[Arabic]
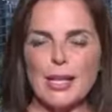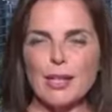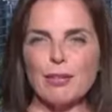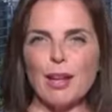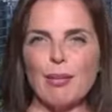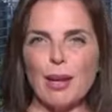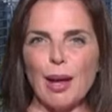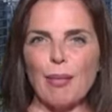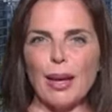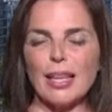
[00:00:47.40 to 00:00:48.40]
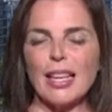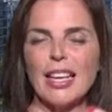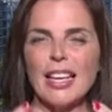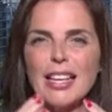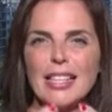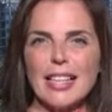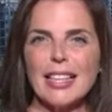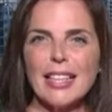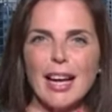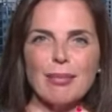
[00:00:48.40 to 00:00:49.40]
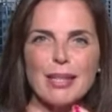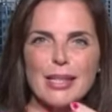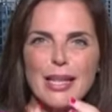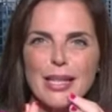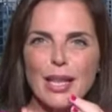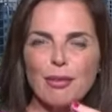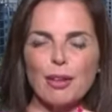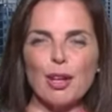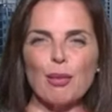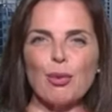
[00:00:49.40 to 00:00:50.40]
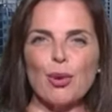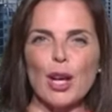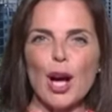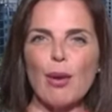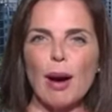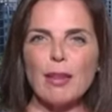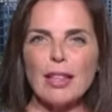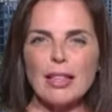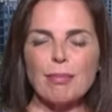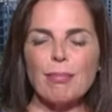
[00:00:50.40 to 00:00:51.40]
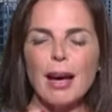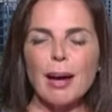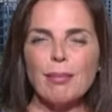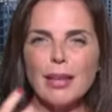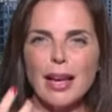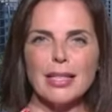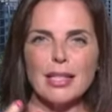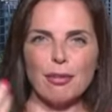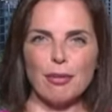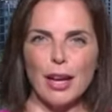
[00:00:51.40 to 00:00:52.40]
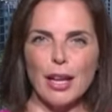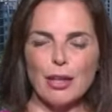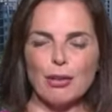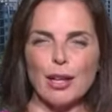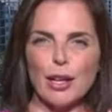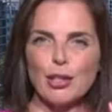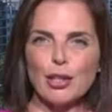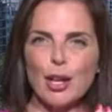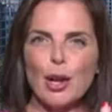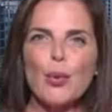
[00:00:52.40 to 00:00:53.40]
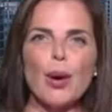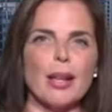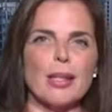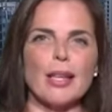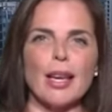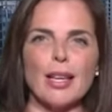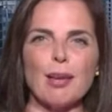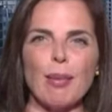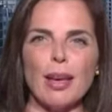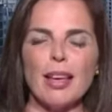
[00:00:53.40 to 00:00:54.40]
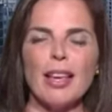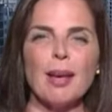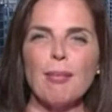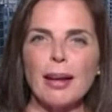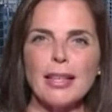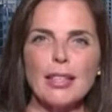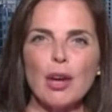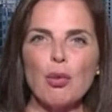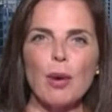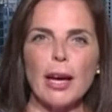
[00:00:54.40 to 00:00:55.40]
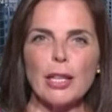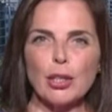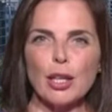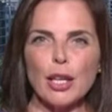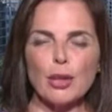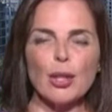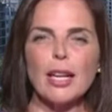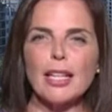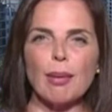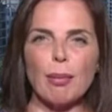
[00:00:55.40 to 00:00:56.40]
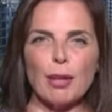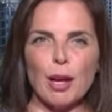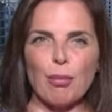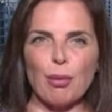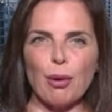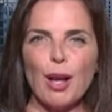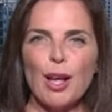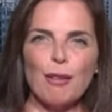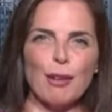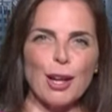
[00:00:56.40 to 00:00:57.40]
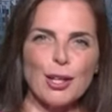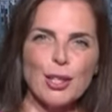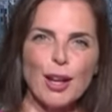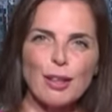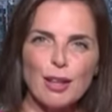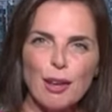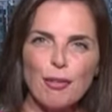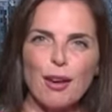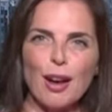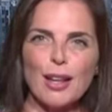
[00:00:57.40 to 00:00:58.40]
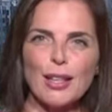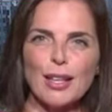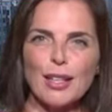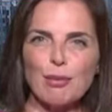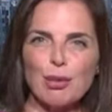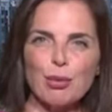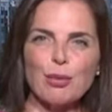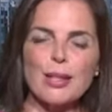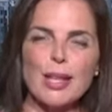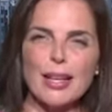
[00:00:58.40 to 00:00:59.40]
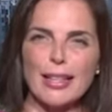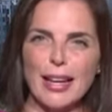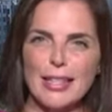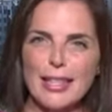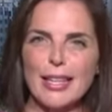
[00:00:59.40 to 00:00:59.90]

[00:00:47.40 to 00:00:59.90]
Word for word: فيها بالأمان إذا نحن عم نستسخف هالأمور أو عم ما عم نعطي فاليو للأشياء اللي هو عطيها قيمة معناتها هو حيشك إنه نحن ما بنحبه فالأشياء التافهة اللي نحن بنشوفها صارت عادية